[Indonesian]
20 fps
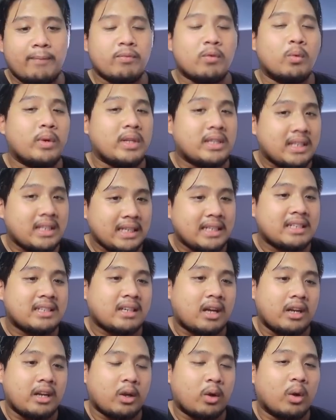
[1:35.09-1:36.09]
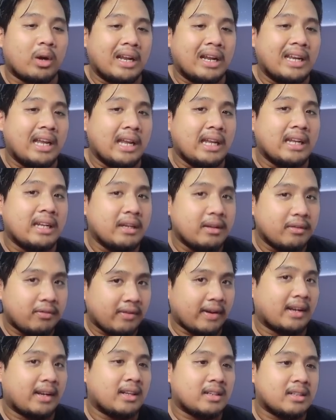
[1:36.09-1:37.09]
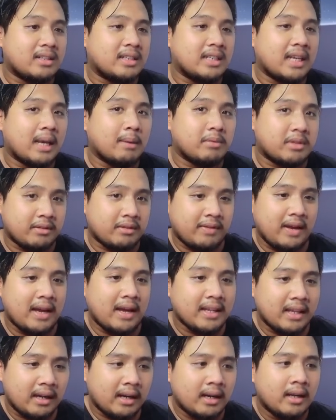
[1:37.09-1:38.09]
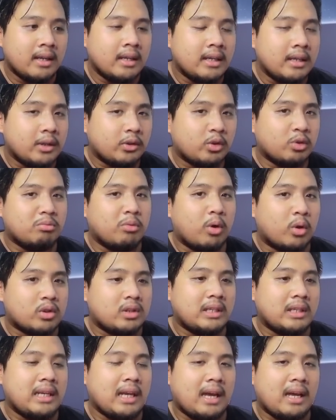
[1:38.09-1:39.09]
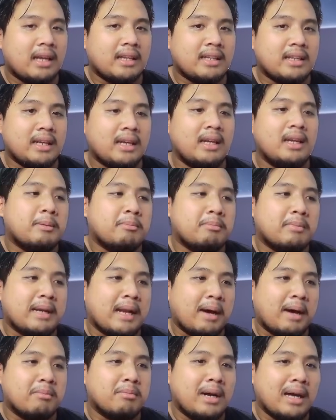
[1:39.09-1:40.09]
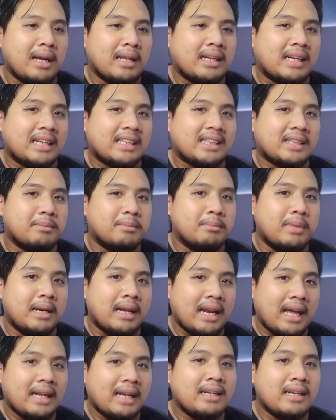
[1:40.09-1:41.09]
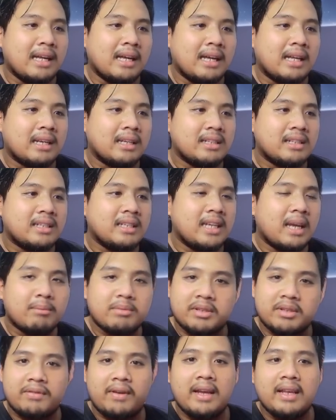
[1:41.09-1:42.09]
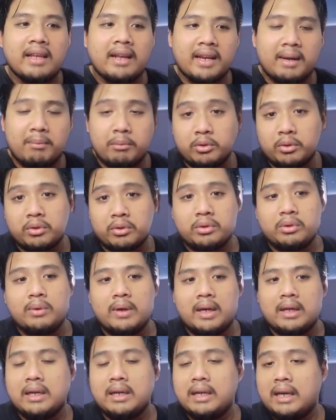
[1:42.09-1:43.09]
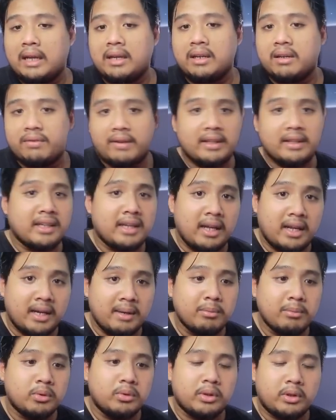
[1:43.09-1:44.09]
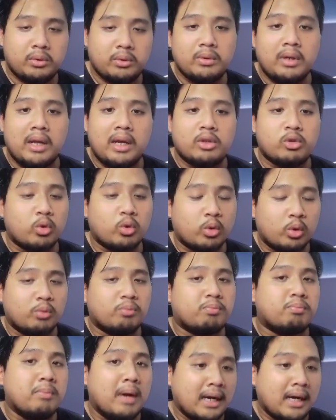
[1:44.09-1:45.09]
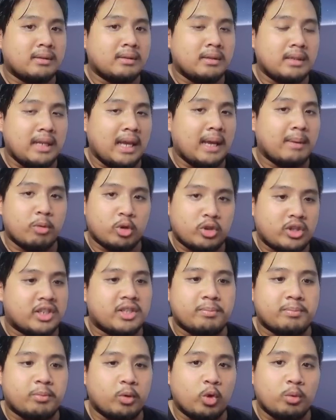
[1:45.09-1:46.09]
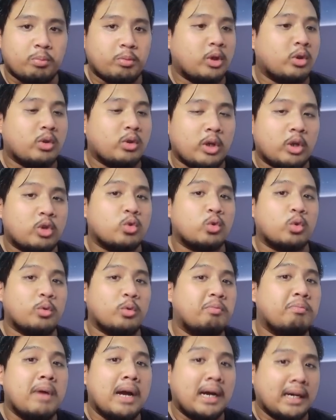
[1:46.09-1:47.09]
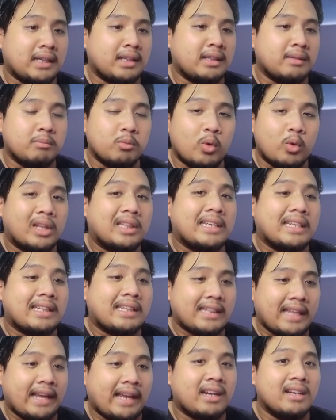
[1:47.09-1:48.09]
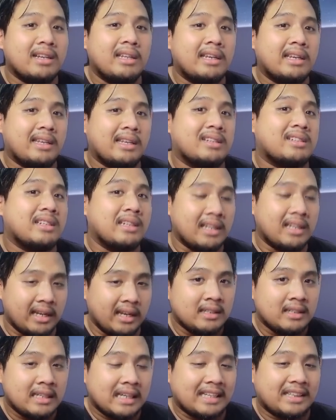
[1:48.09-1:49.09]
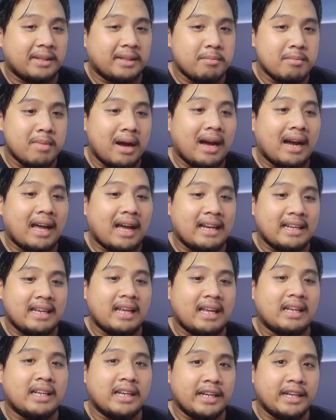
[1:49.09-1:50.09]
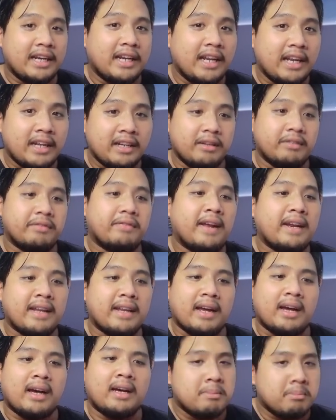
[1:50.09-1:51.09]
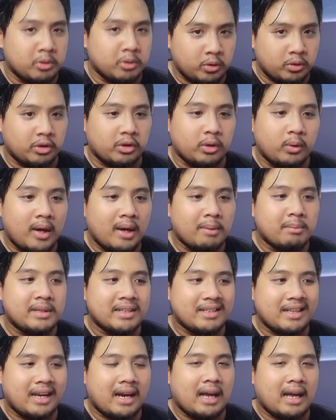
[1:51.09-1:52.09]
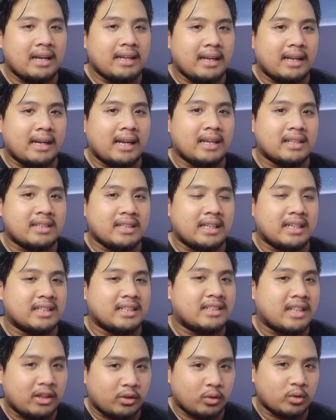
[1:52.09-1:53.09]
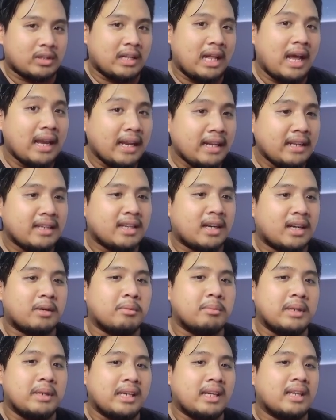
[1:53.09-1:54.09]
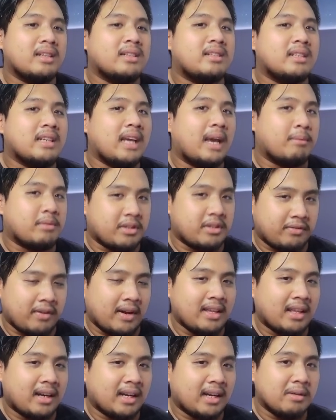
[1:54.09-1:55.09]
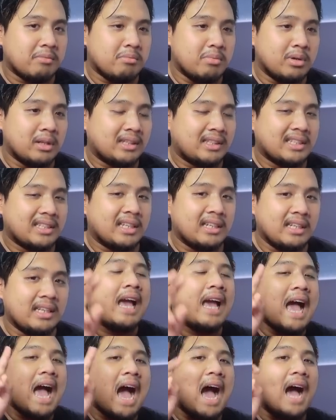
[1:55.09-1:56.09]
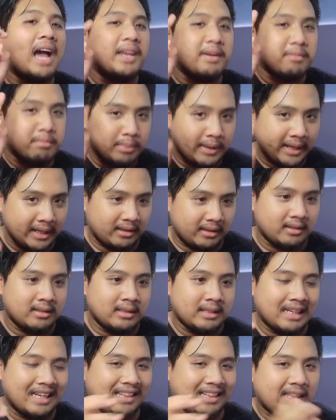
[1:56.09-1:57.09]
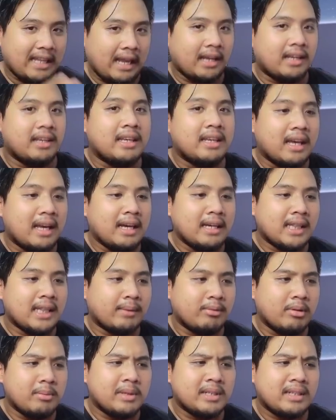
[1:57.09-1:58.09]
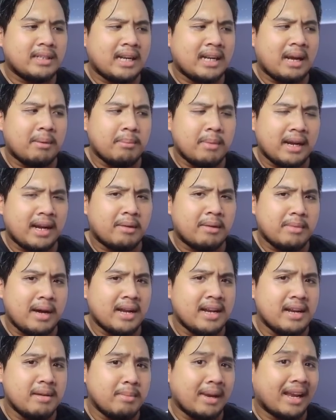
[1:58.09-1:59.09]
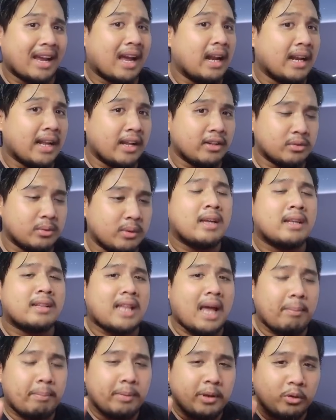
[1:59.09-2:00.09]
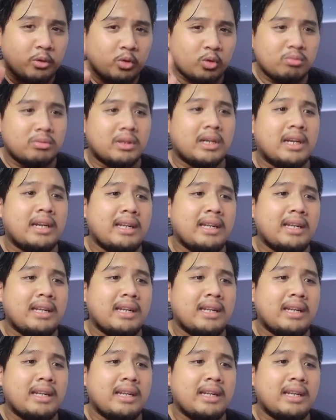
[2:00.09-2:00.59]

Which is kalian kalau gedein defense si MC Fire itu mostly hanya menambah ketebelan dari si MC Fire yang menurut gua dengan defense 3000 itu udah cukup banget di MOC 10 pun itu udah cukup banget buat ngeteng dirinya sendiri. Timbang kalian gede-gedein di band yang menurut gue bisa kalian kasih ke status lain yang ngebikin si MC Fire nge-buildnya jadi hybrid ngeteng iya tapi bisa nambah-nambah damage kalian juga tapi youtuber ini